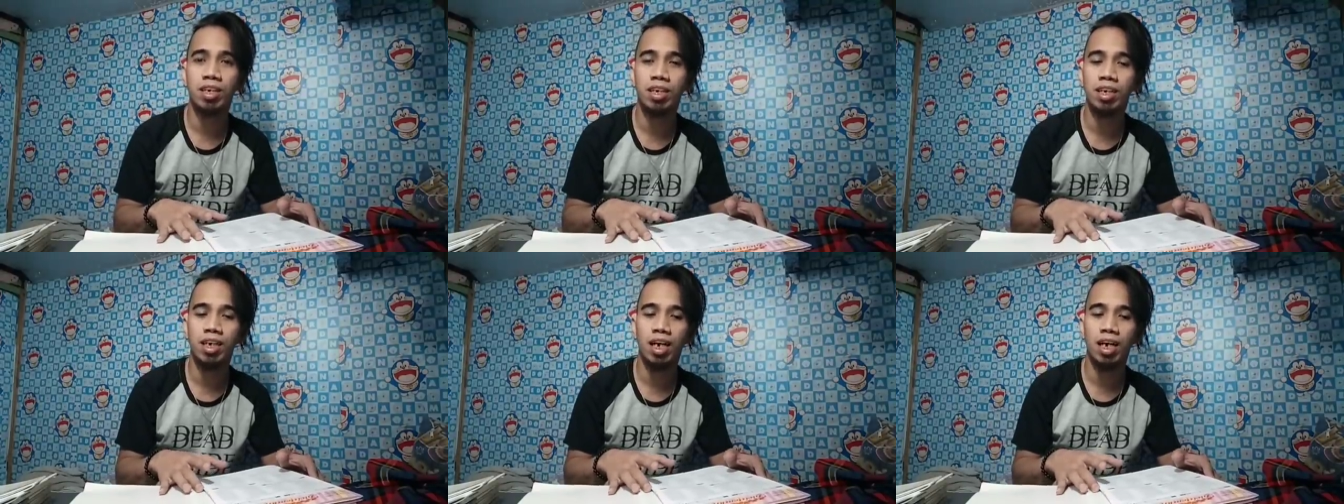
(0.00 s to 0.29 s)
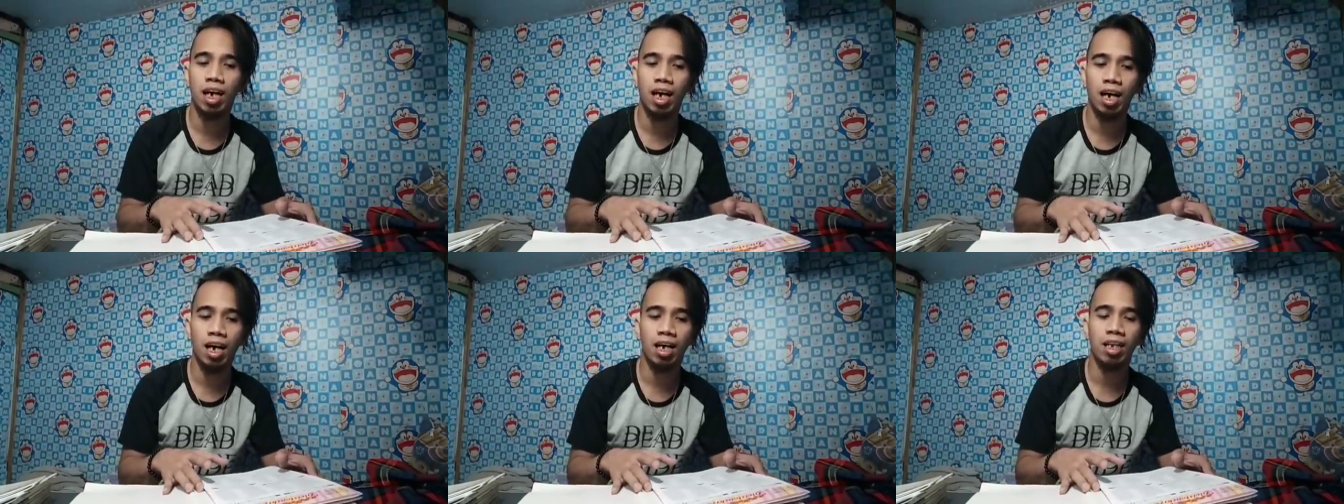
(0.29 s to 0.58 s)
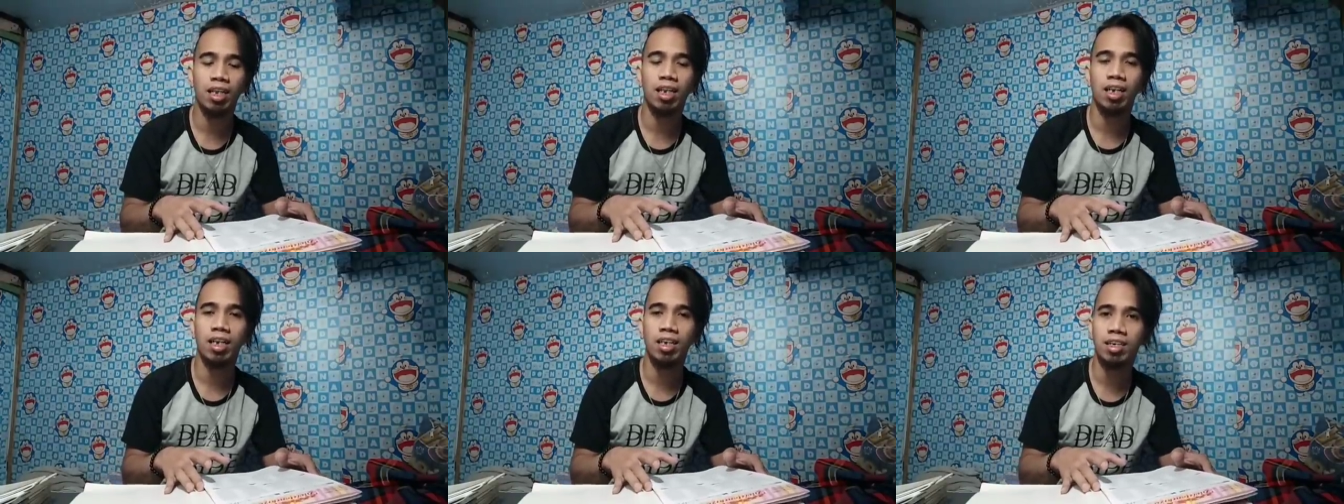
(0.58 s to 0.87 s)
giya
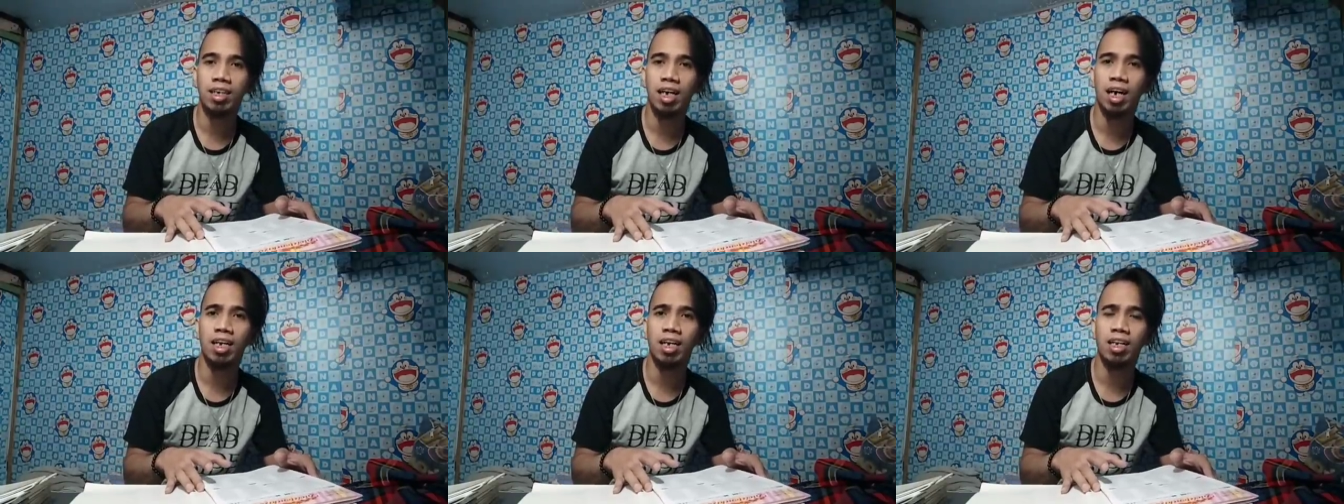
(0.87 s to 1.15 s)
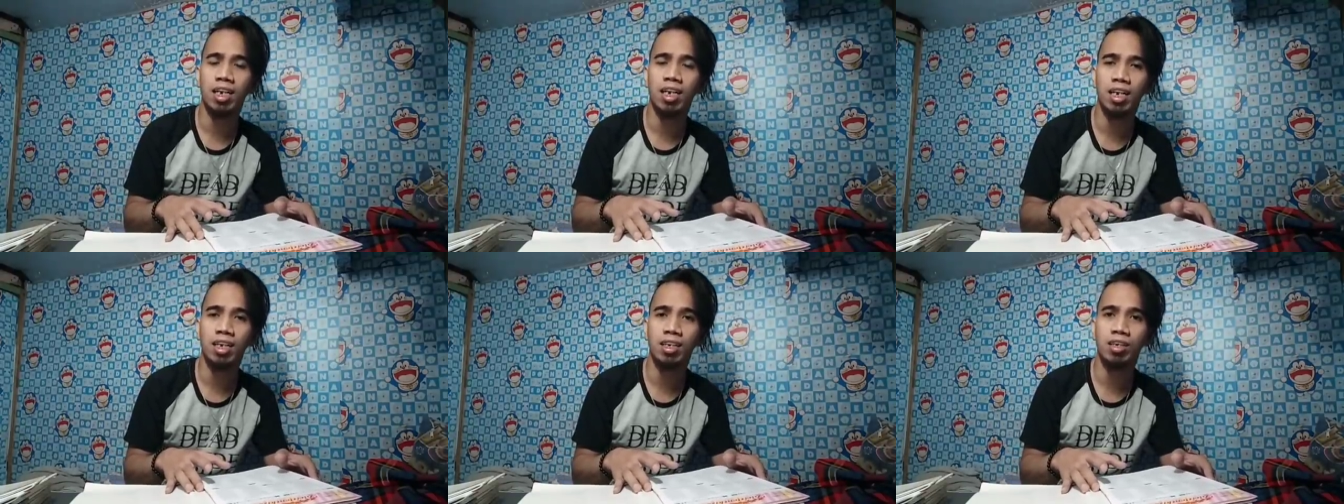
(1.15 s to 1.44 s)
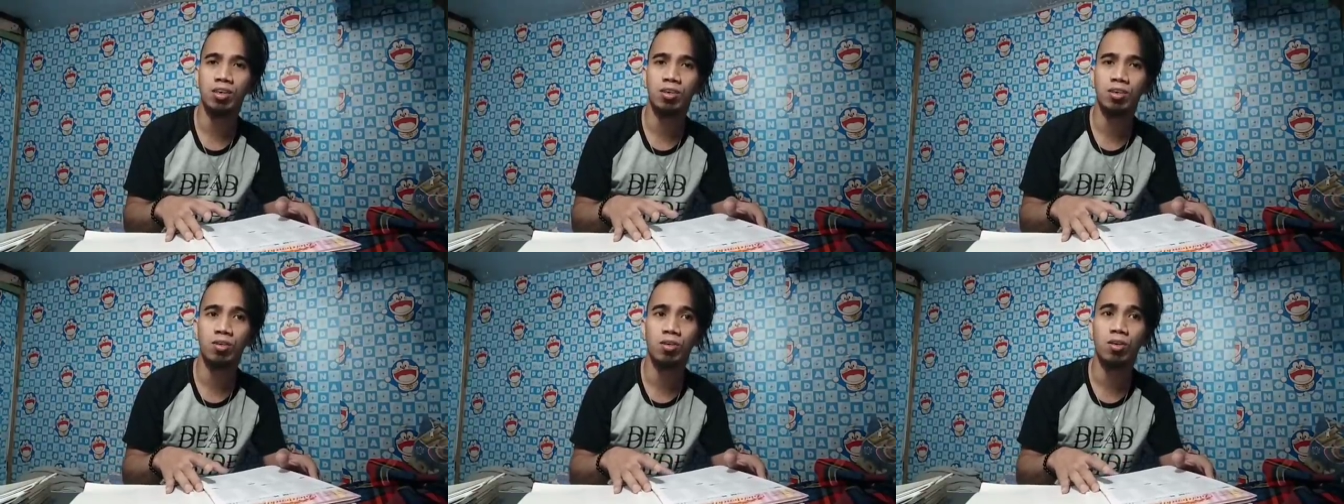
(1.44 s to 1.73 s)
at race
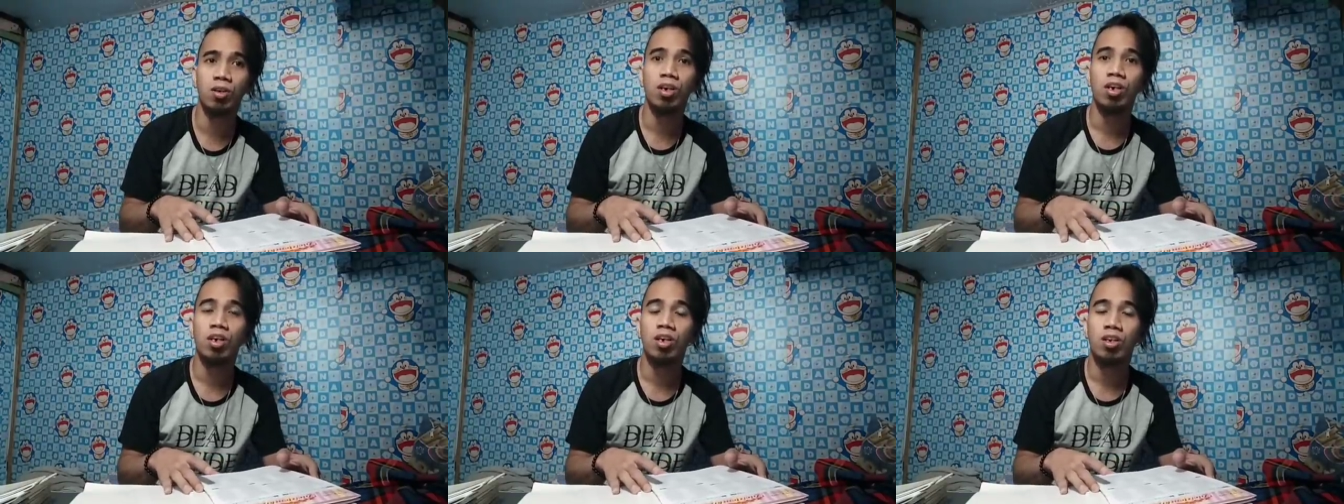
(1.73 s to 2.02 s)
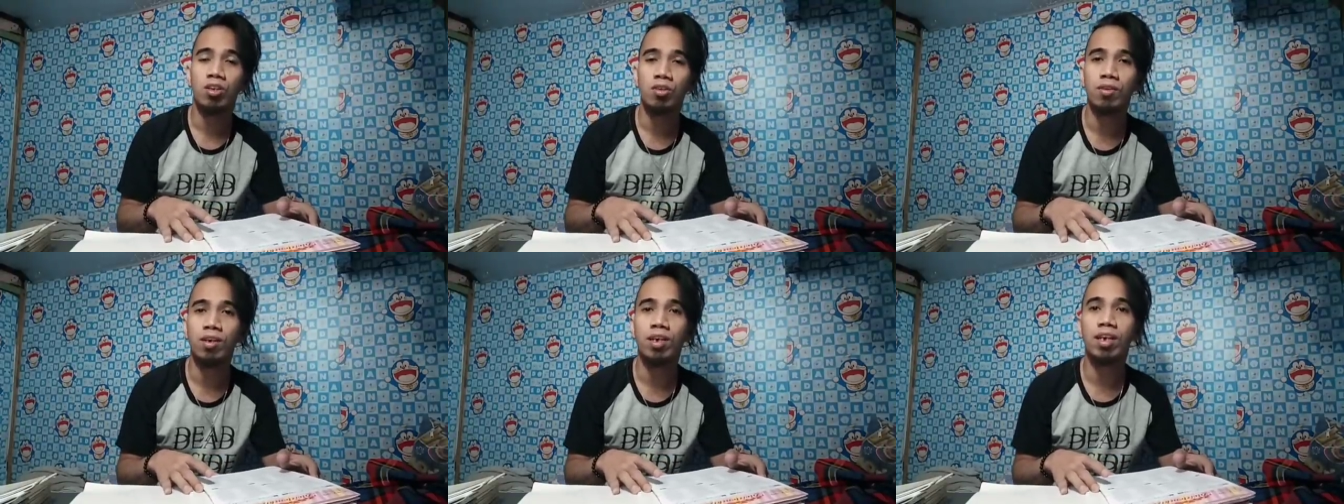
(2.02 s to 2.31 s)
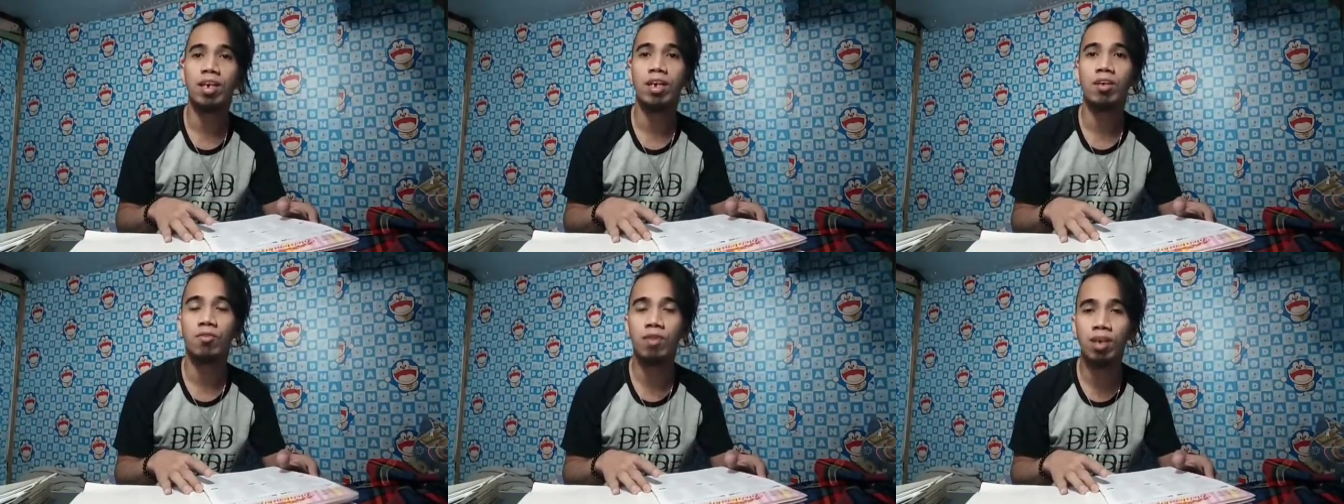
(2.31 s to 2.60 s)
analyze ko
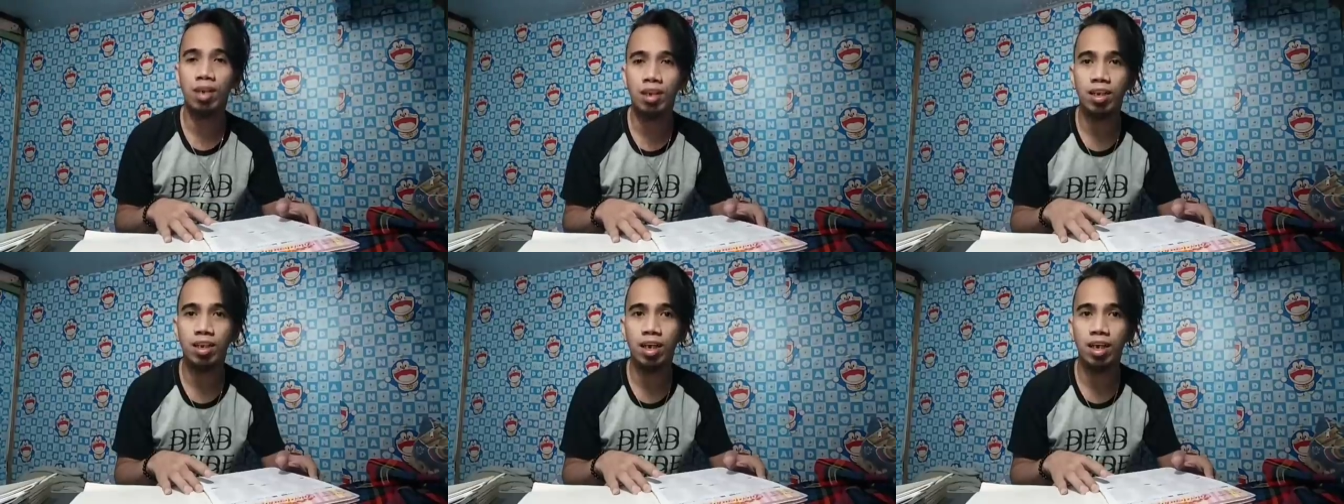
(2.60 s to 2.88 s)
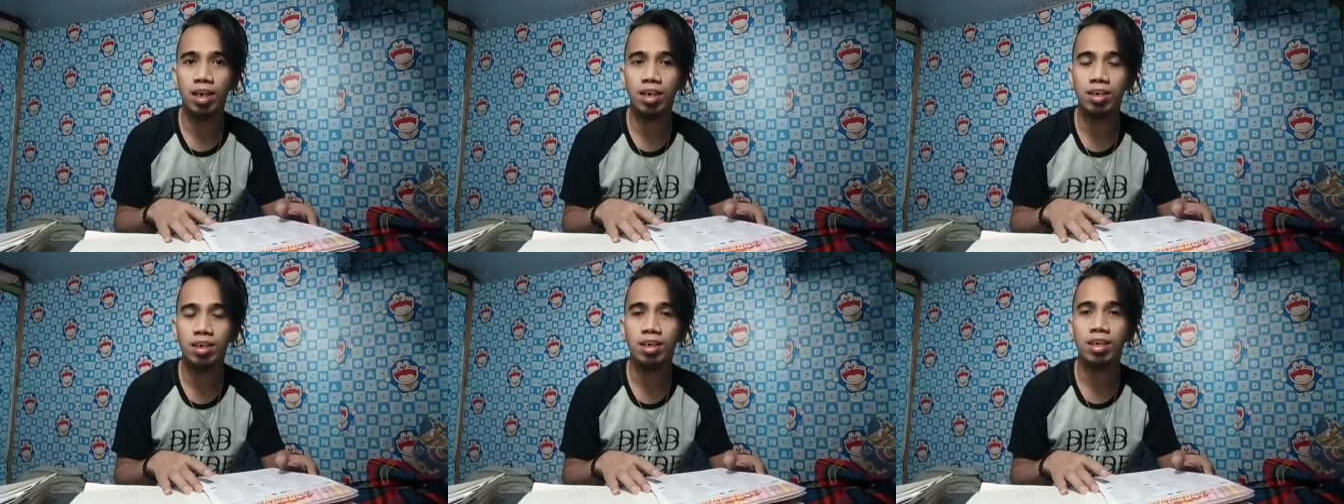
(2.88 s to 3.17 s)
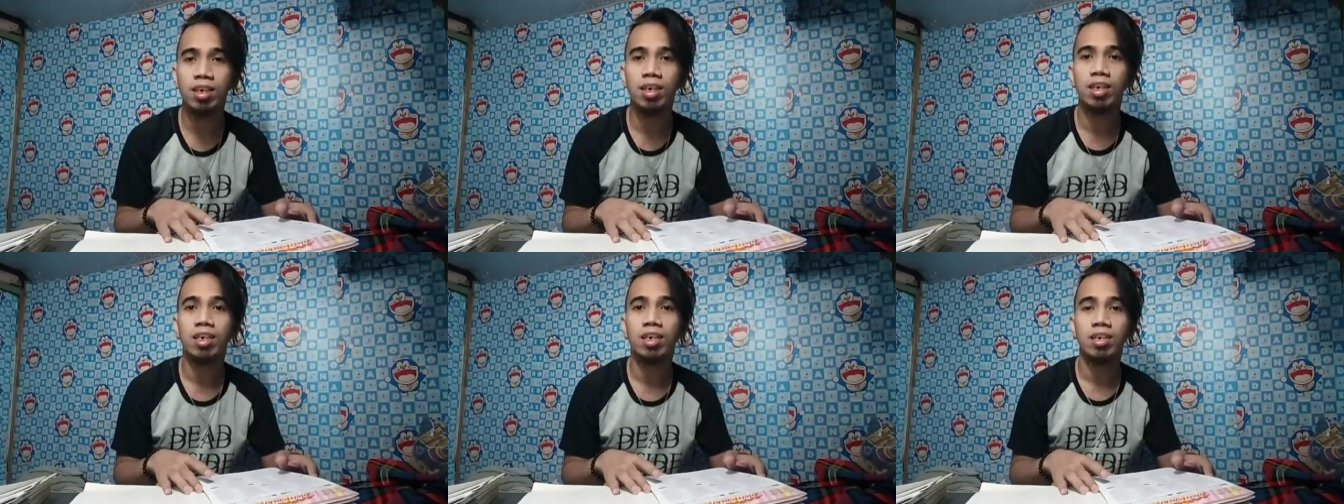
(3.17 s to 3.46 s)
tuwing
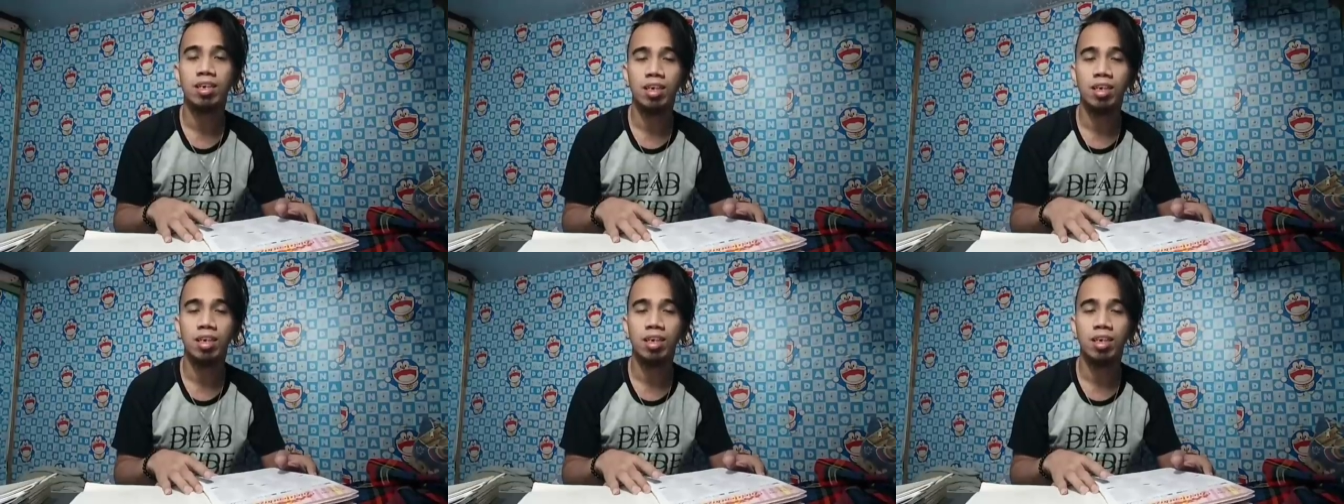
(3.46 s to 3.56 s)
weekdays